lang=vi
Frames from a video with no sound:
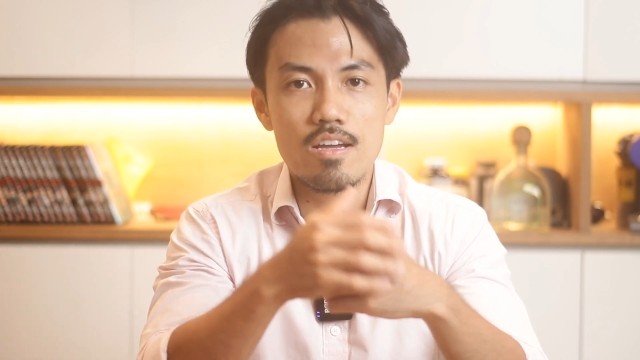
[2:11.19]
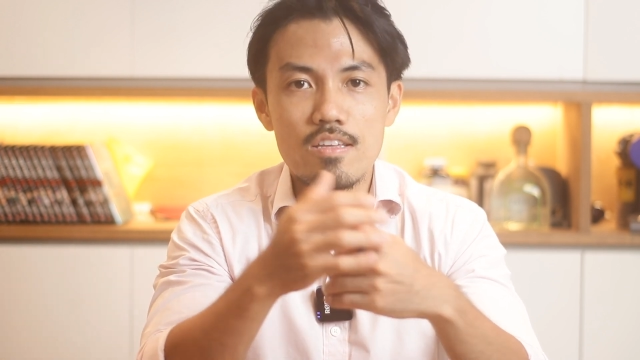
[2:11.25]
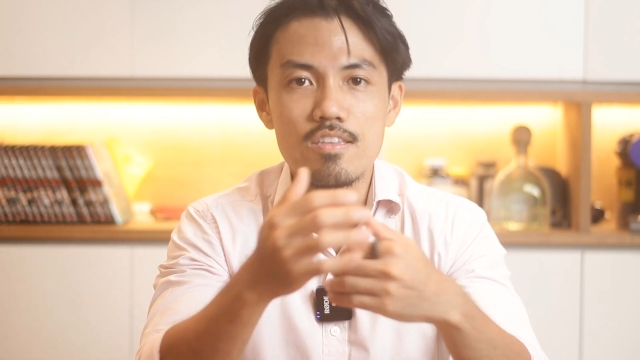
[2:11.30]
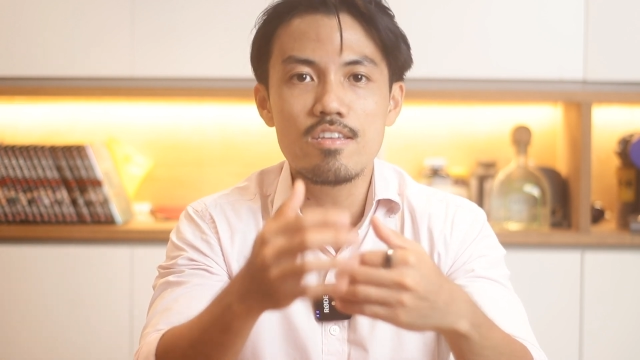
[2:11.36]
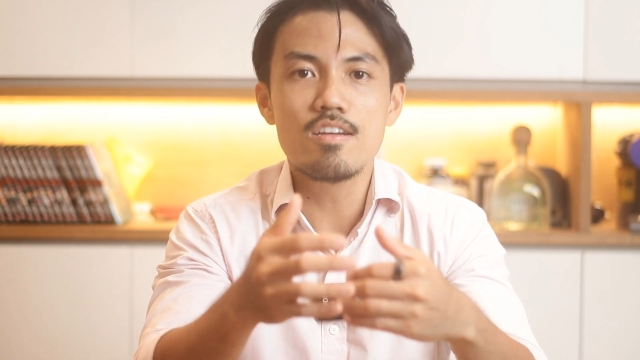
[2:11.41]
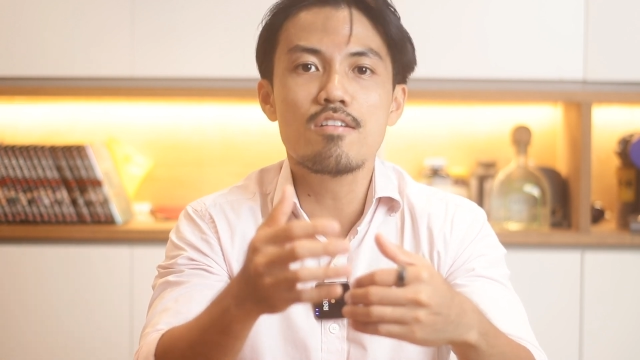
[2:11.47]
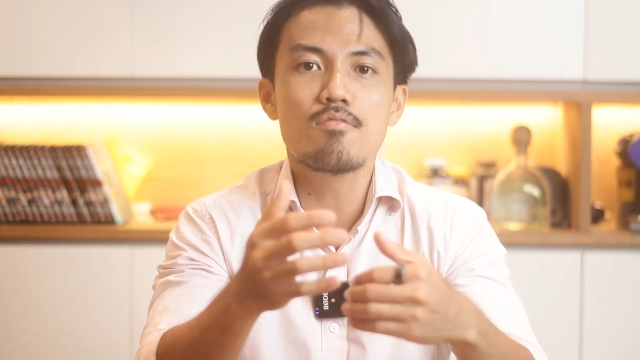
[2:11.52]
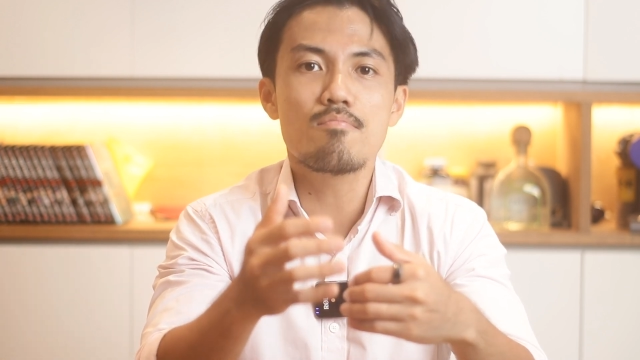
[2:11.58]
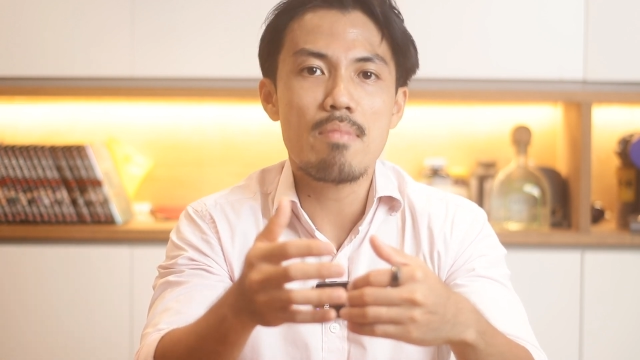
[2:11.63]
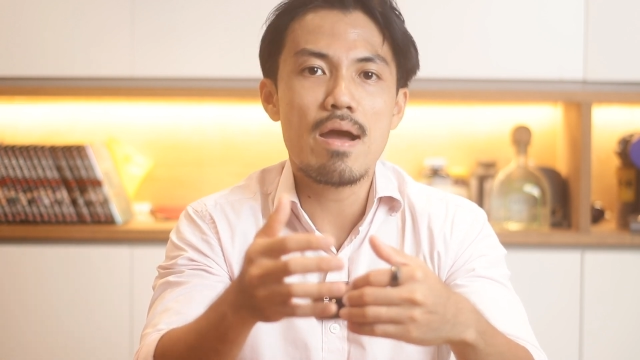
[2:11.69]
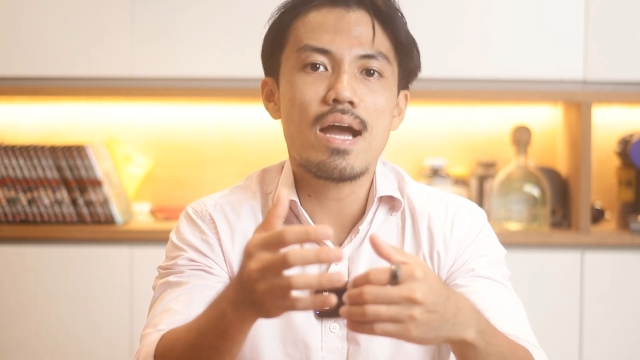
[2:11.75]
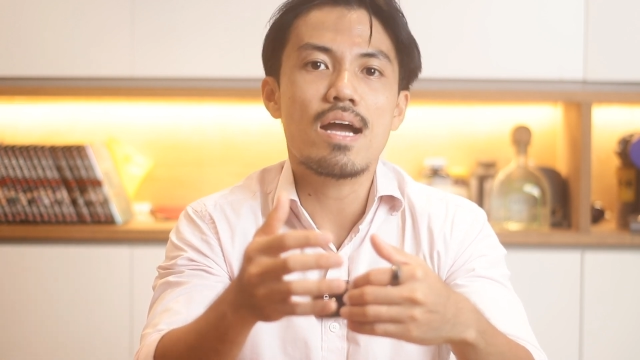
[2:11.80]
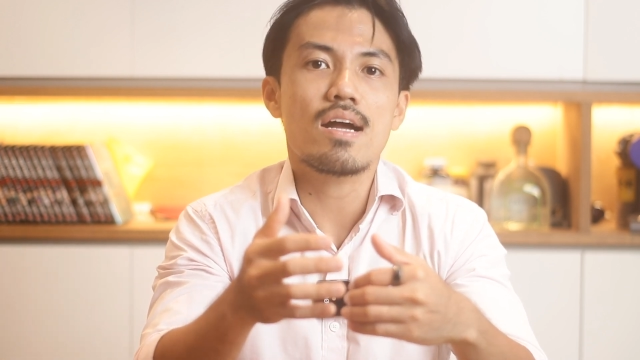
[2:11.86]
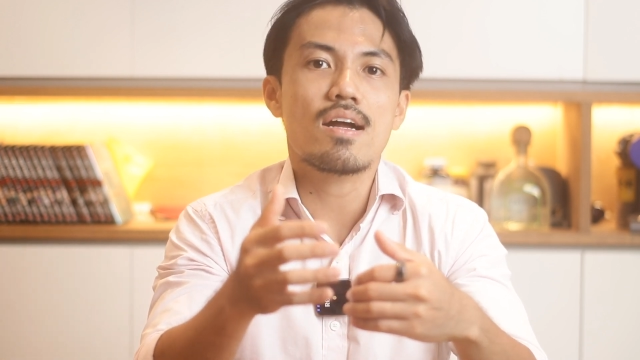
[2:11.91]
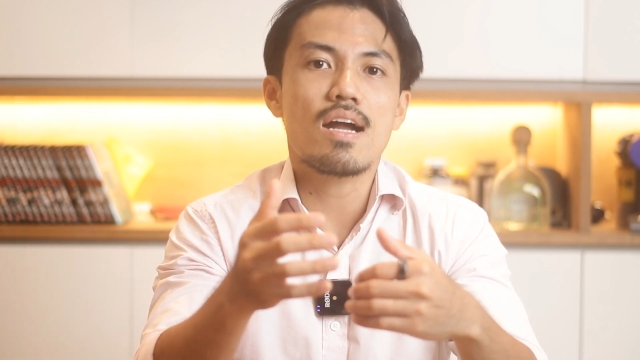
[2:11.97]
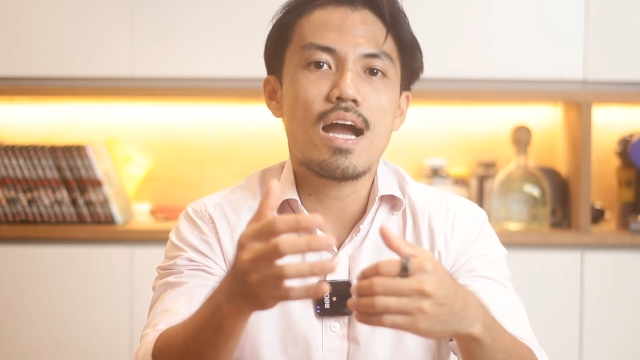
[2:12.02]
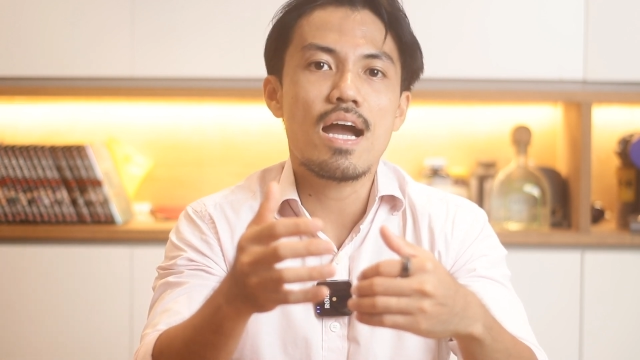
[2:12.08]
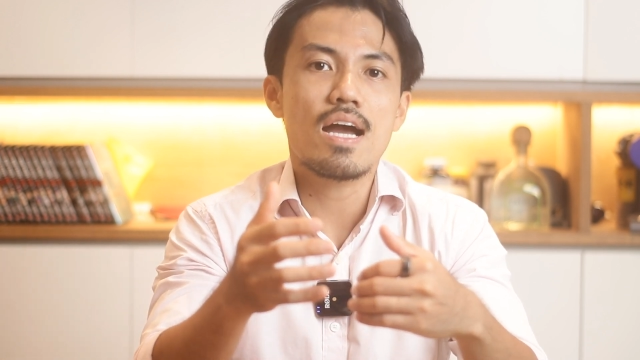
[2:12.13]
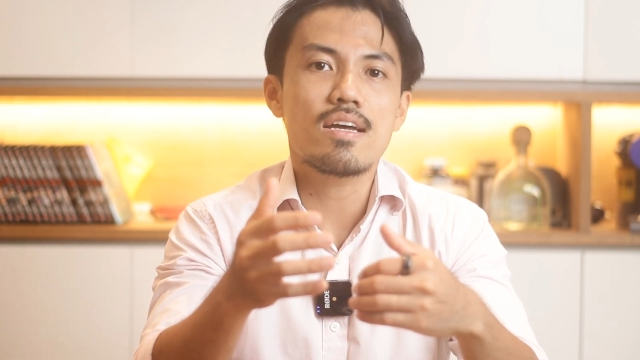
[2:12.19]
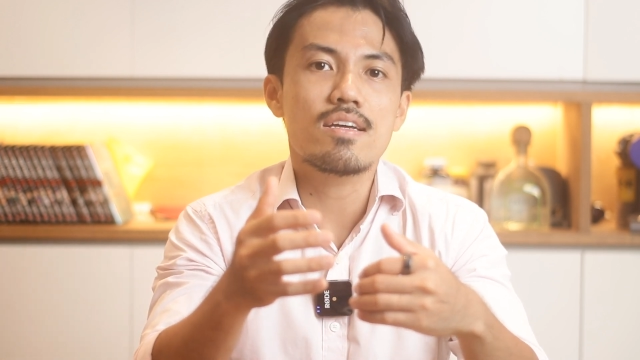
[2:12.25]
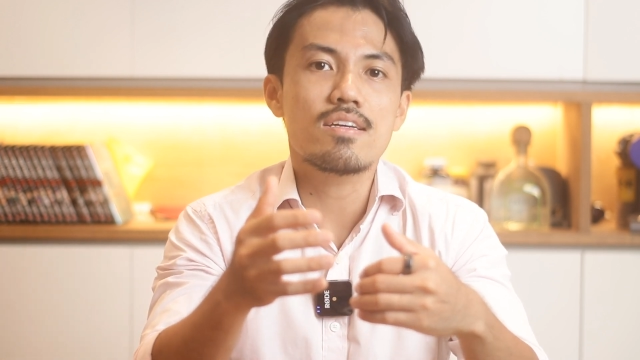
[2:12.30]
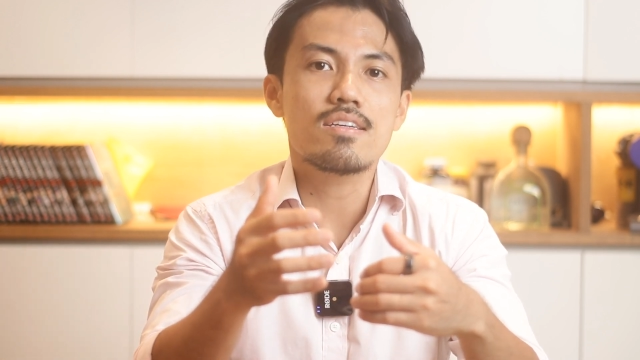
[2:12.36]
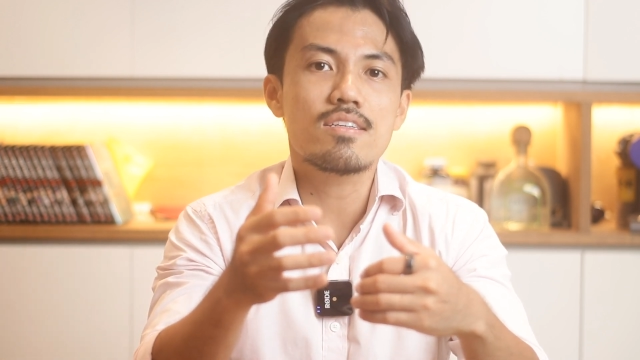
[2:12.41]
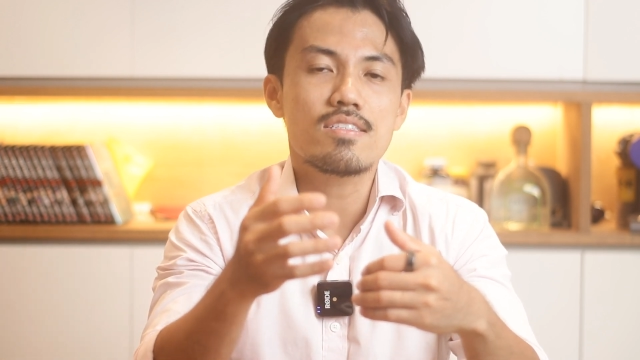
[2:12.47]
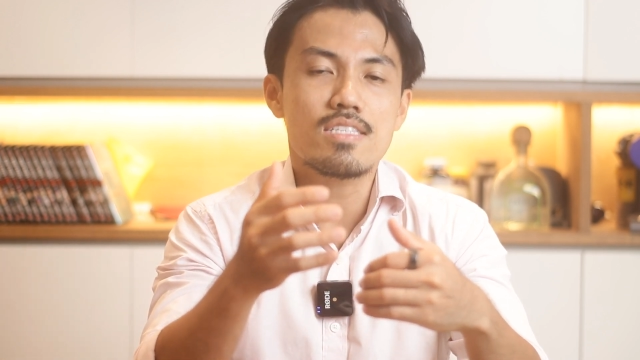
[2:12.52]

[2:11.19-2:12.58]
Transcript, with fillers: thế nhưng mà cái